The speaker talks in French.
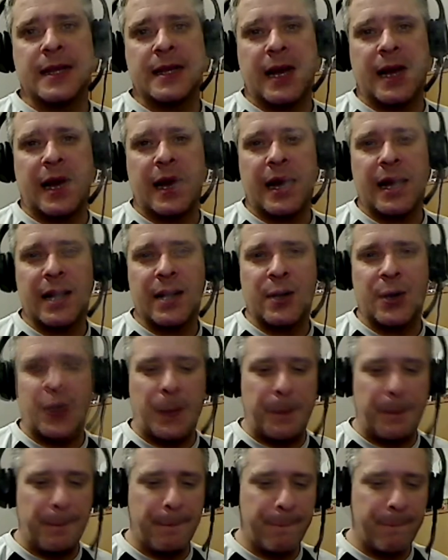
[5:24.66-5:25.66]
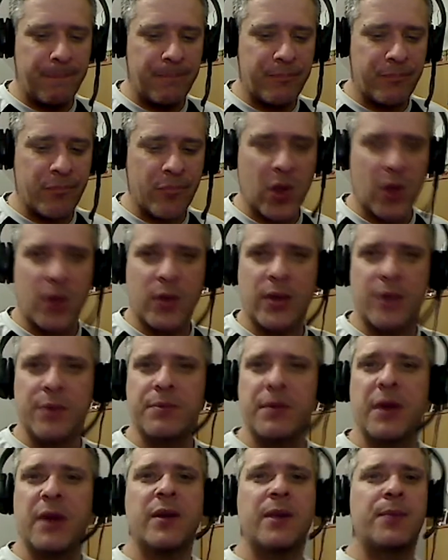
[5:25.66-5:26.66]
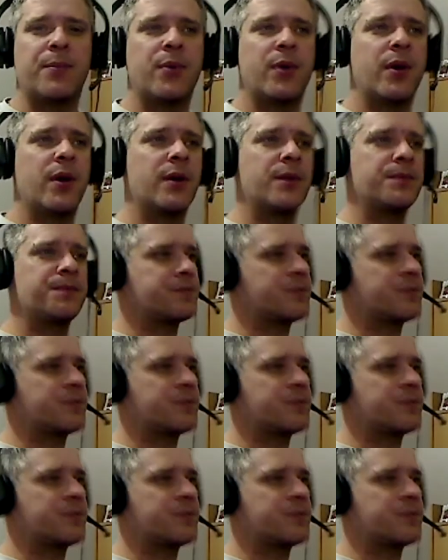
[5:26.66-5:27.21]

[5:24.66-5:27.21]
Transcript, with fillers: Alors, on a une belle vapeur